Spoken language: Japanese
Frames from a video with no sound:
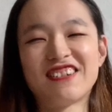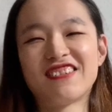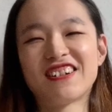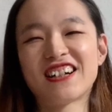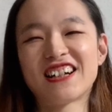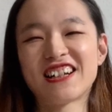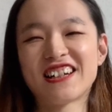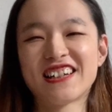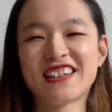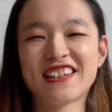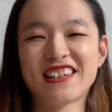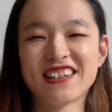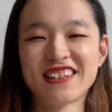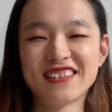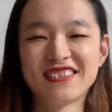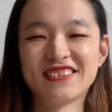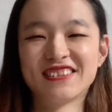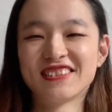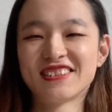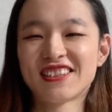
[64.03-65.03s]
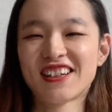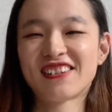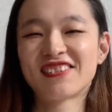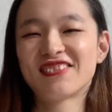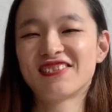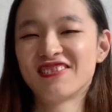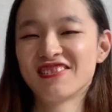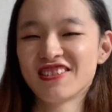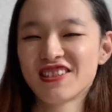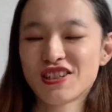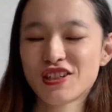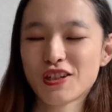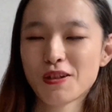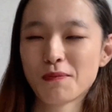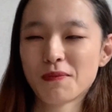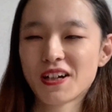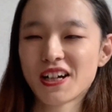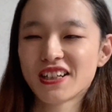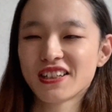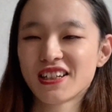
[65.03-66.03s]
は分からへんけど参考にしても
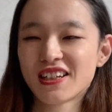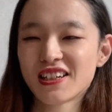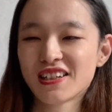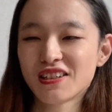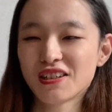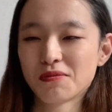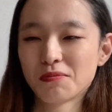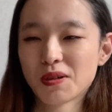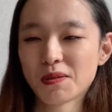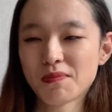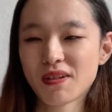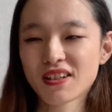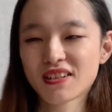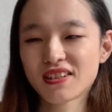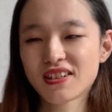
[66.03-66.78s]
らえたらいいと思います。